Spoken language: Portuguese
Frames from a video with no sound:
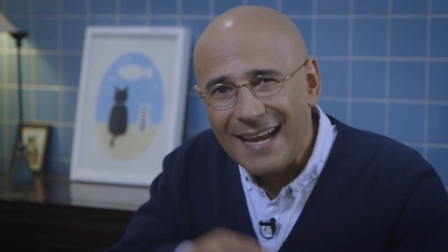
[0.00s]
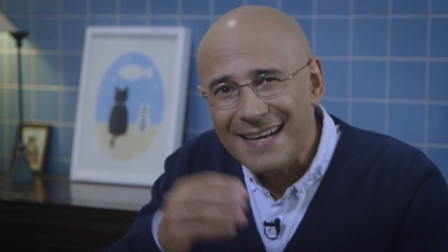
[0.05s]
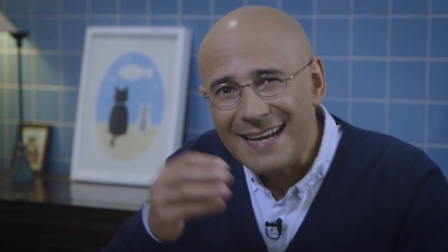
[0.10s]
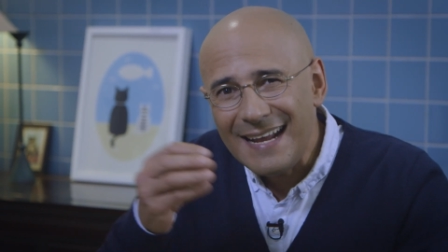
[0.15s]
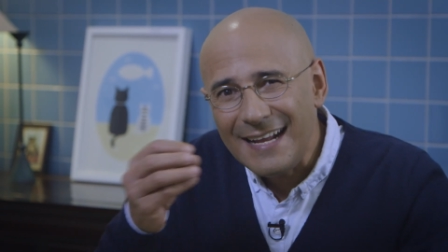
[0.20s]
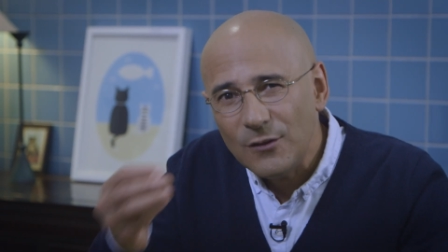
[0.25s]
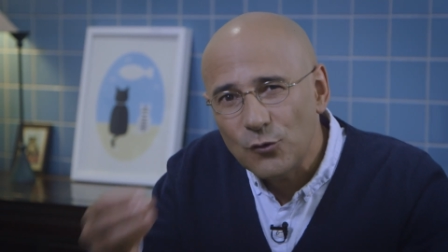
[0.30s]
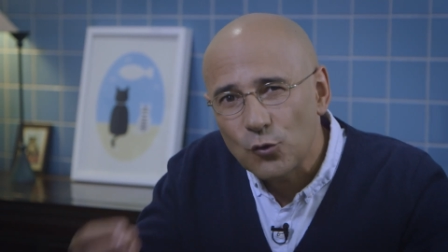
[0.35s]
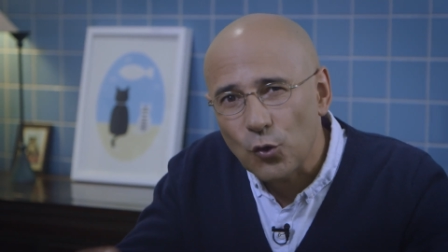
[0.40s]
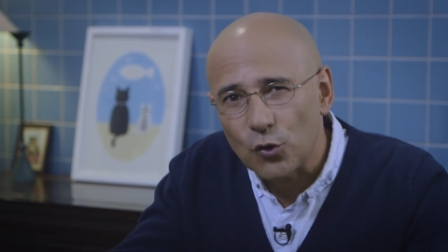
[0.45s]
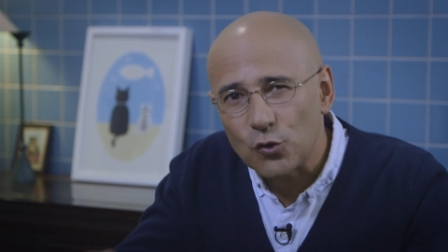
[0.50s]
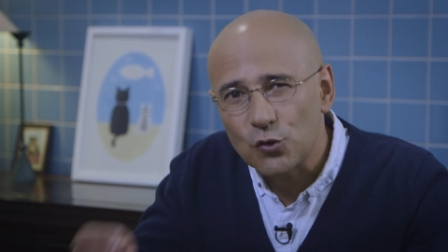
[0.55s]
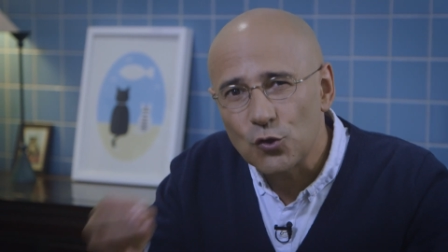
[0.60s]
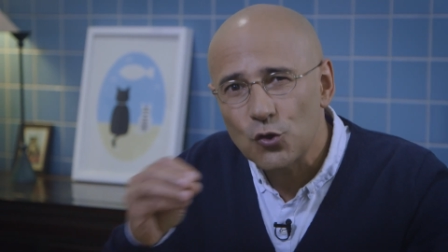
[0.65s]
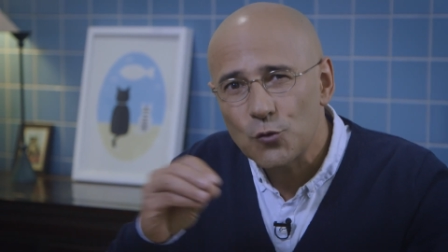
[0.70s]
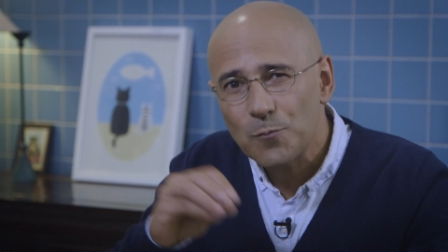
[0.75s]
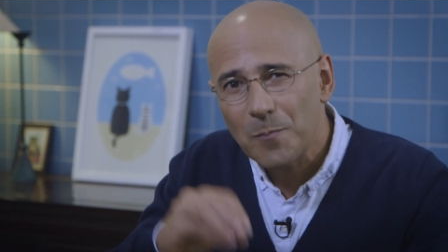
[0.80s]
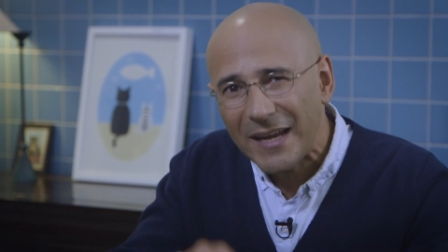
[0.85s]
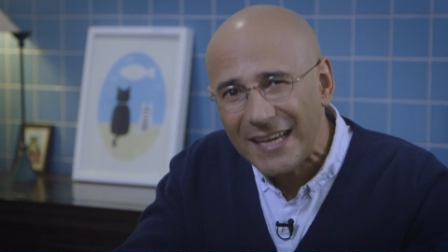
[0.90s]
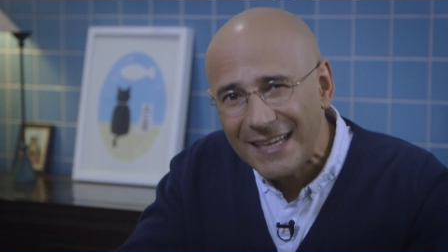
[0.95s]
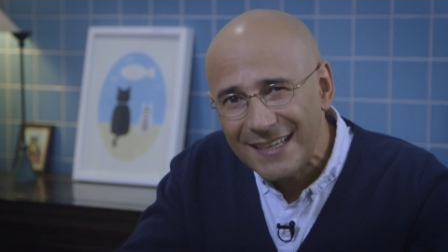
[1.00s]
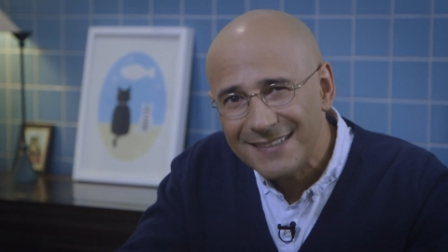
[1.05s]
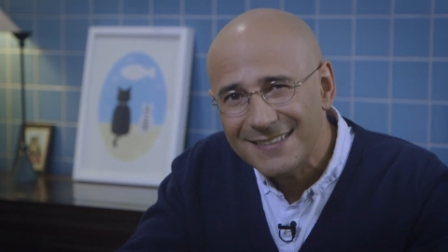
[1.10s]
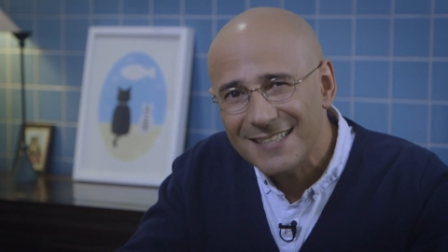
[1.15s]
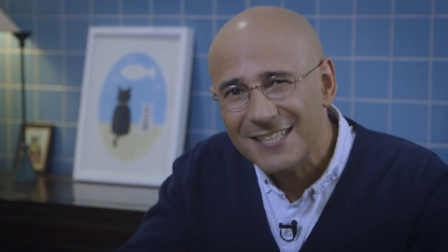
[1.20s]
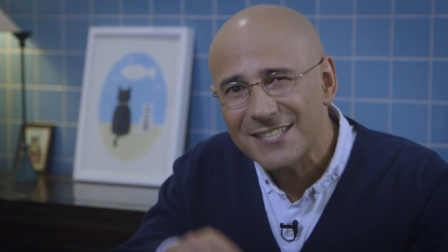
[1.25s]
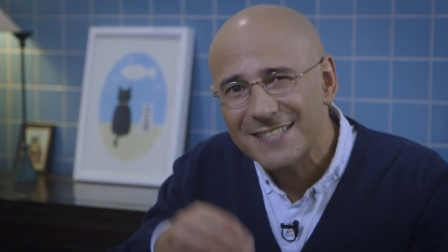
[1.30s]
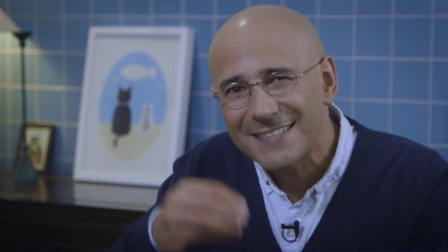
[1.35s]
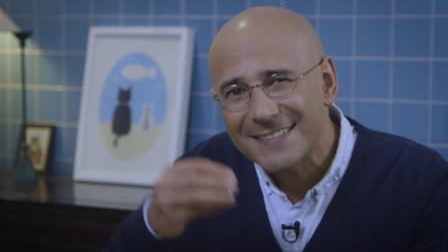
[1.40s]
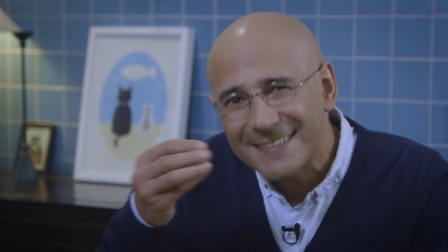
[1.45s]
nem todos os
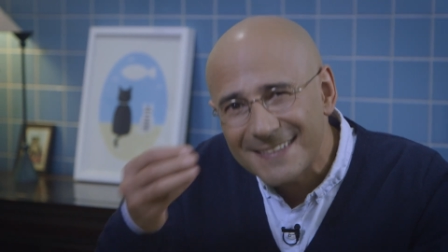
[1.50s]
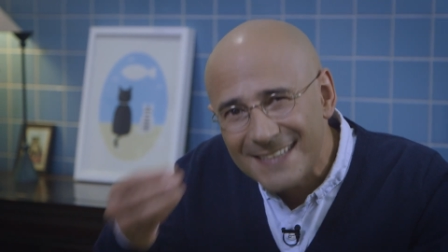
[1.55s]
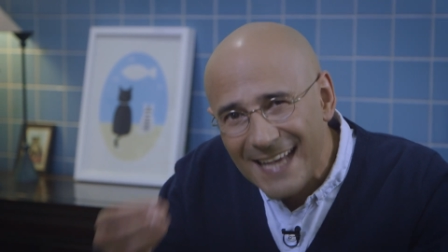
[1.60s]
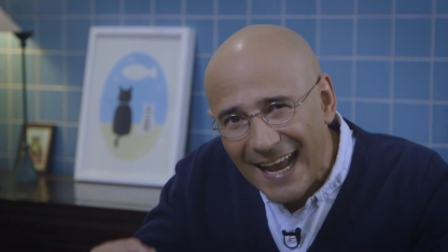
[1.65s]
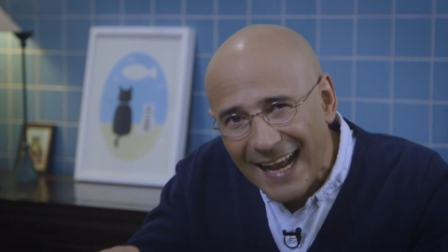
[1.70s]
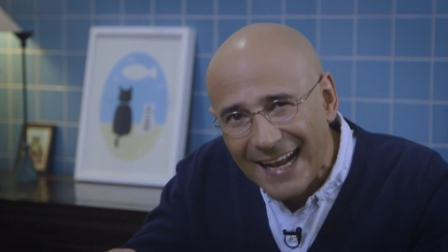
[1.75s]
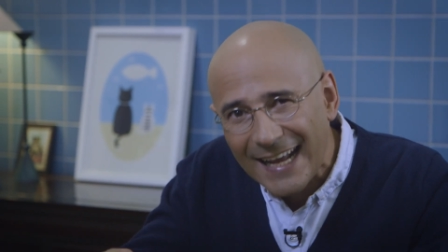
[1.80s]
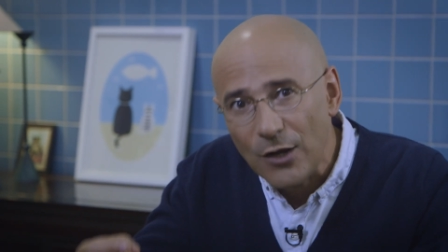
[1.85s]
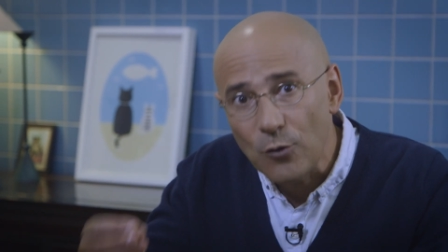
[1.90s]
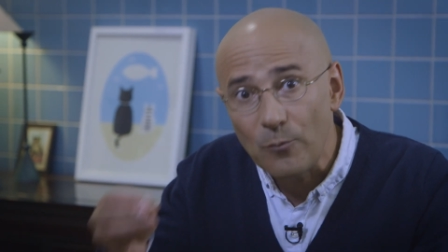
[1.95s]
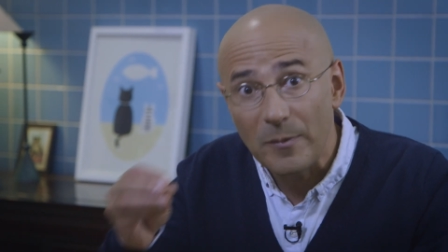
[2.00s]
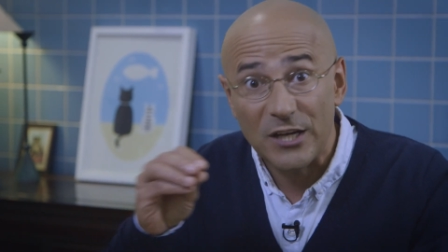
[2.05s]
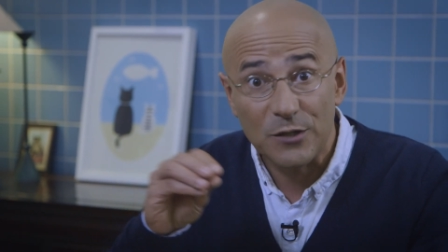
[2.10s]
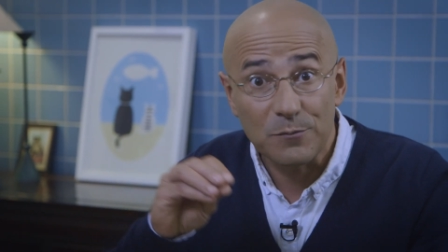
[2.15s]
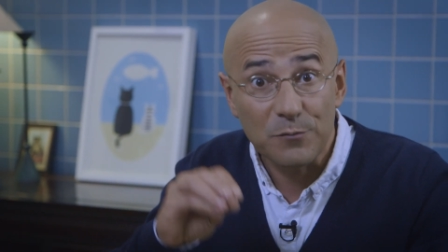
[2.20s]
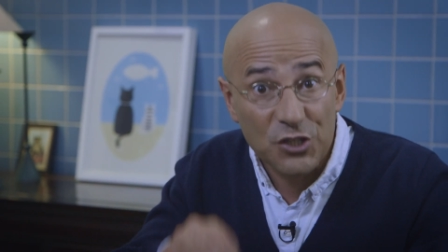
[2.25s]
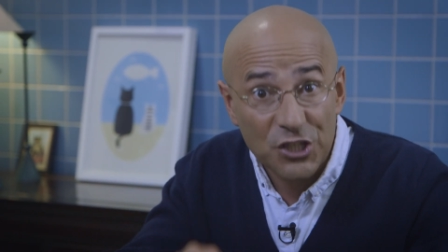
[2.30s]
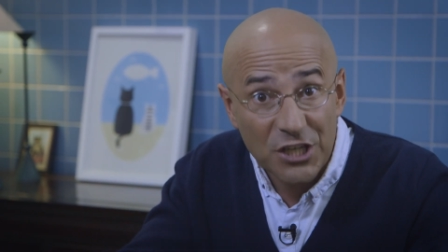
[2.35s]
países seguem o mesmo